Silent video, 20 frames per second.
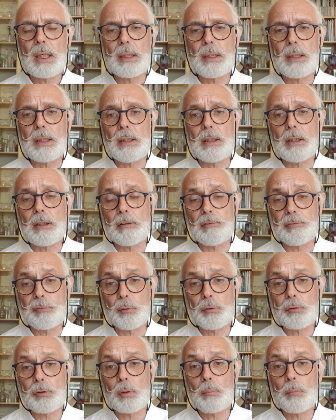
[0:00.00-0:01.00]
des
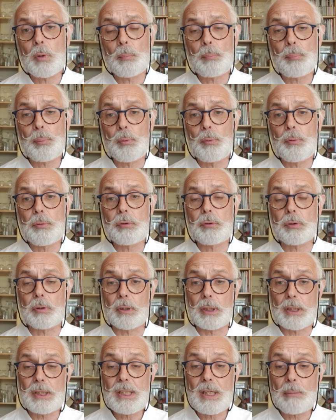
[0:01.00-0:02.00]
fonctionnements plus
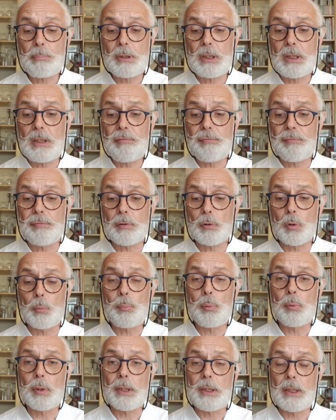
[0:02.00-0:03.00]
réceptifs, qu'on
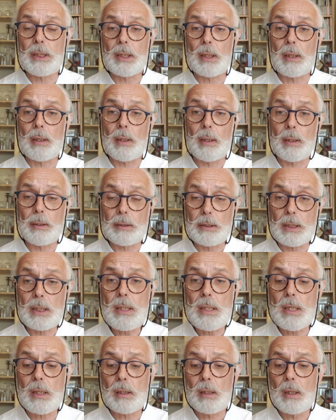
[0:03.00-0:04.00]
pourrait dire euh,
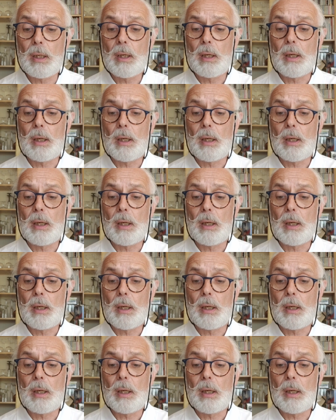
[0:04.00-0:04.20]
yin,